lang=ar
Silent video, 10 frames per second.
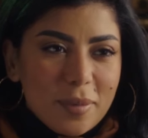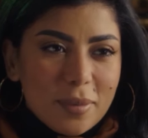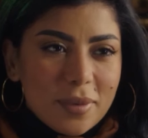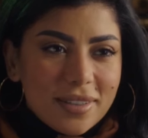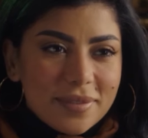يا
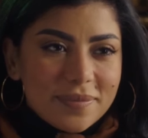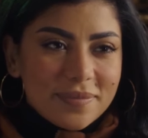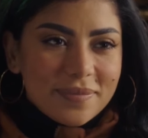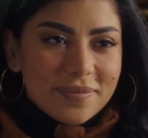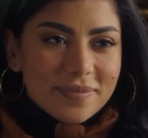ماما
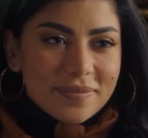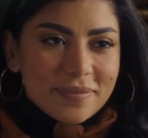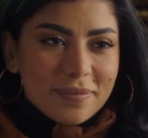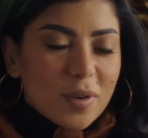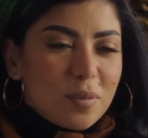
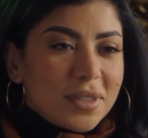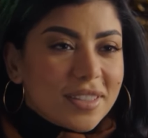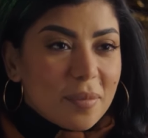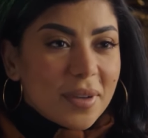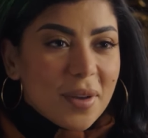بكون
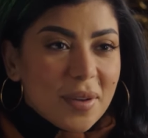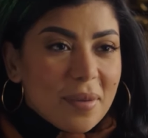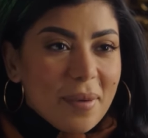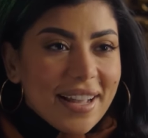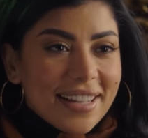مطمنه
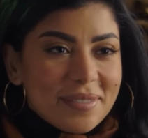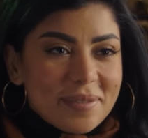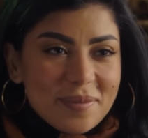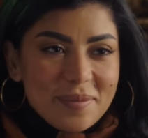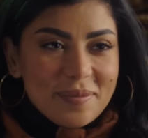وانا معاه
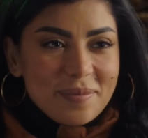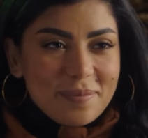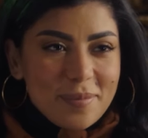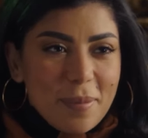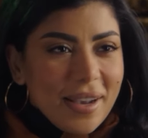
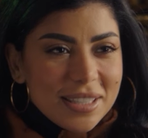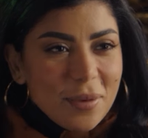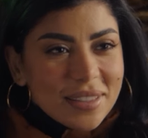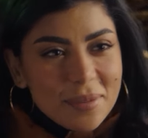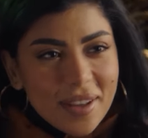ببقى عايزه
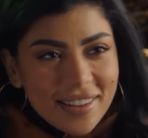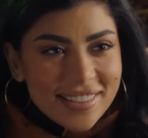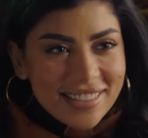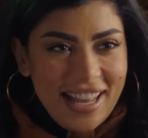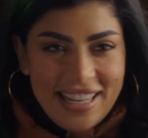الوقت ما
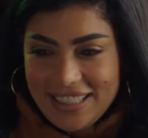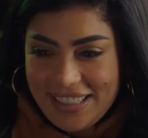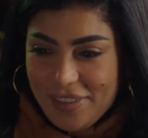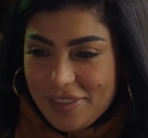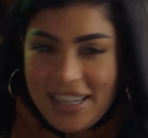يخلص عايزه
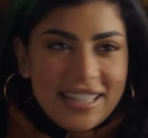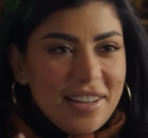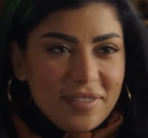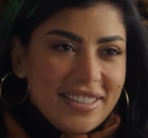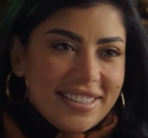كده افضل
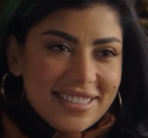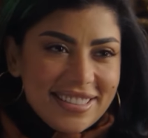لازقه فيه